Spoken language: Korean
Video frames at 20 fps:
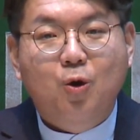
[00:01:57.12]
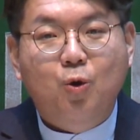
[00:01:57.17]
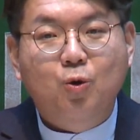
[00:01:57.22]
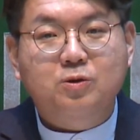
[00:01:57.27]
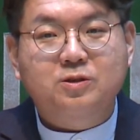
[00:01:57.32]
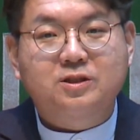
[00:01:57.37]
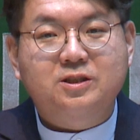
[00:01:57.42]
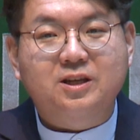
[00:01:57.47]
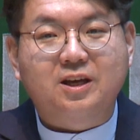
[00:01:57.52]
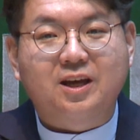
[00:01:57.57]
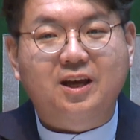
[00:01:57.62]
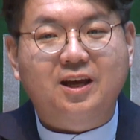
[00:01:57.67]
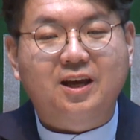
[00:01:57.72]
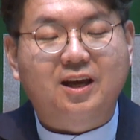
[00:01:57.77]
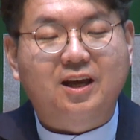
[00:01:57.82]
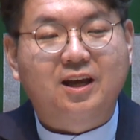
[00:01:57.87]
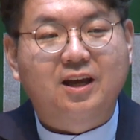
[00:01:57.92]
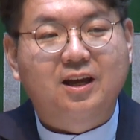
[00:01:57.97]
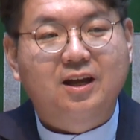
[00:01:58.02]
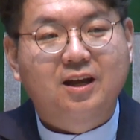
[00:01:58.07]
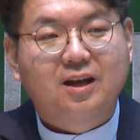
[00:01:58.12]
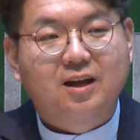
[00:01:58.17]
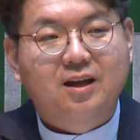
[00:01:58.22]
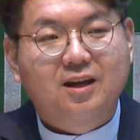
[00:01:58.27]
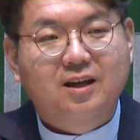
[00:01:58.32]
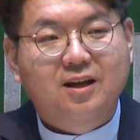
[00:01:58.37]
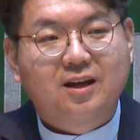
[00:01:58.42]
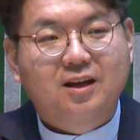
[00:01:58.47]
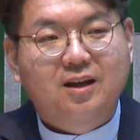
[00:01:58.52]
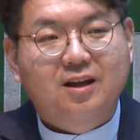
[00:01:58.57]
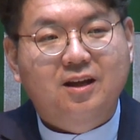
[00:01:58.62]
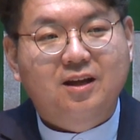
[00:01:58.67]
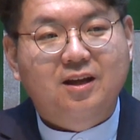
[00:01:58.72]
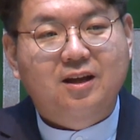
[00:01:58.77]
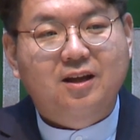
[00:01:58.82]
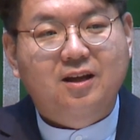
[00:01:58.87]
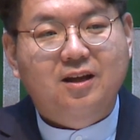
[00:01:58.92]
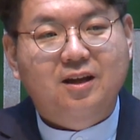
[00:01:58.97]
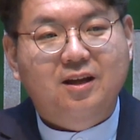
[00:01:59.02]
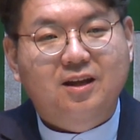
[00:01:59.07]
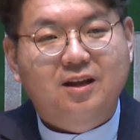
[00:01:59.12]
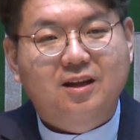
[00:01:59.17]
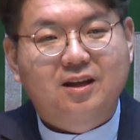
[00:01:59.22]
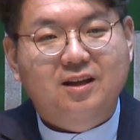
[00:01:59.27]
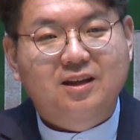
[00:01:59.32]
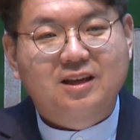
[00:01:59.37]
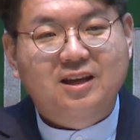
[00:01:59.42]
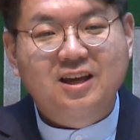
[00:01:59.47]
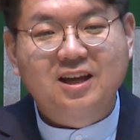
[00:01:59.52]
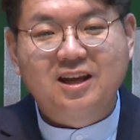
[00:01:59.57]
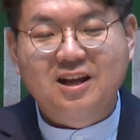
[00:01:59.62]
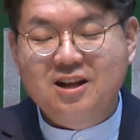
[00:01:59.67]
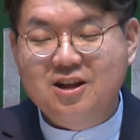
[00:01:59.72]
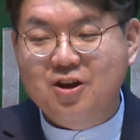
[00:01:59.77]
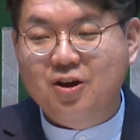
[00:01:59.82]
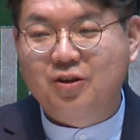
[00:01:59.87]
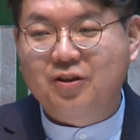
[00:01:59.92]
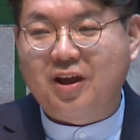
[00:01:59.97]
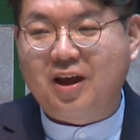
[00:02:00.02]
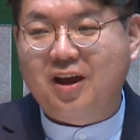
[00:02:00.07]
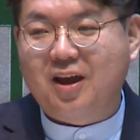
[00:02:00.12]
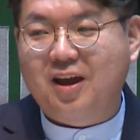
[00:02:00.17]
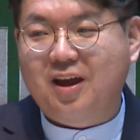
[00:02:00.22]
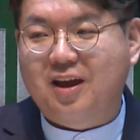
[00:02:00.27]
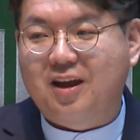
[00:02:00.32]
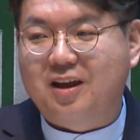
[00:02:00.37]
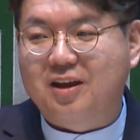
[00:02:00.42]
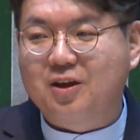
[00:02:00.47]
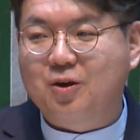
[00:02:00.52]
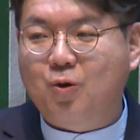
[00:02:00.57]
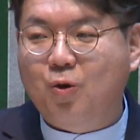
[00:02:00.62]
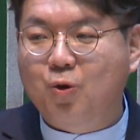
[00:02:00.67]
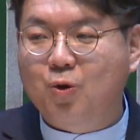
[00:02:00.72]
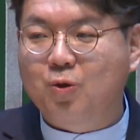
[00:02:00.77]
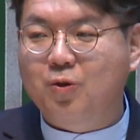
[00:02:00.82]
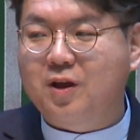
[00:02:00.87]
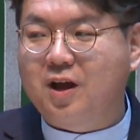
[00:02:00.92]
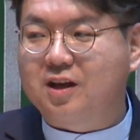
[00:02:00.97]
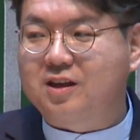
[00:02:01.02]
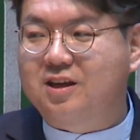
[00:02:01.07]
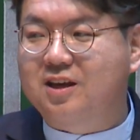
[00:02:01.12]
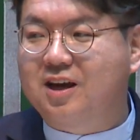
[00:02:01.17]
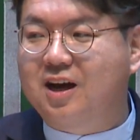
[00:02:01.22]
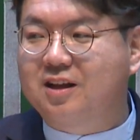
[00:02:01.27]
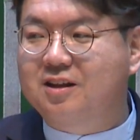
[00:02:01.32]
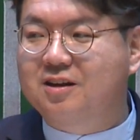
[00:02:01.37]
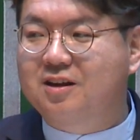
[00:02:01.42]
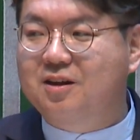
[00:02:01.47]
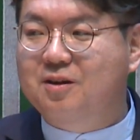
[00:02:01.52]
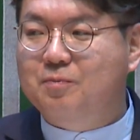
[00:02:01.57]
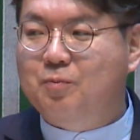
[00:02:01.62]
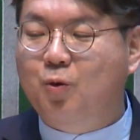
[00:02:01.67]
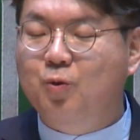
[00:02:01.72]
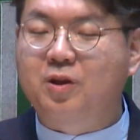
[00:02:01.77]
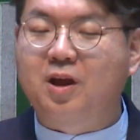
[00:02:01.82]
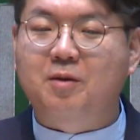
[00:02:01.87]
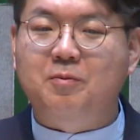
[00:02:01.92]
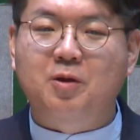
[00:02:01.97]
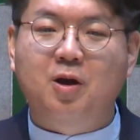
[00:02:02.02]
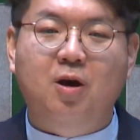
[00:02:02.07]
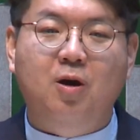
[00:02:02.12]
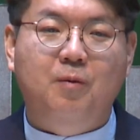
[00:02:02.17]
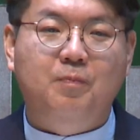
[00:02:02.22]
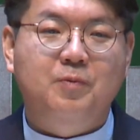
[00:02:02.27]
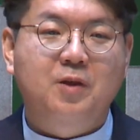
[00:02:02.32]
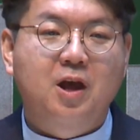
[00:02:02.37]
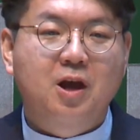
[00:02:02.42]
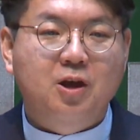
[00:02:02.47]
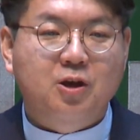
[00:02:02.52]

혹시 이 1년의 이 코로나 기간을 보내며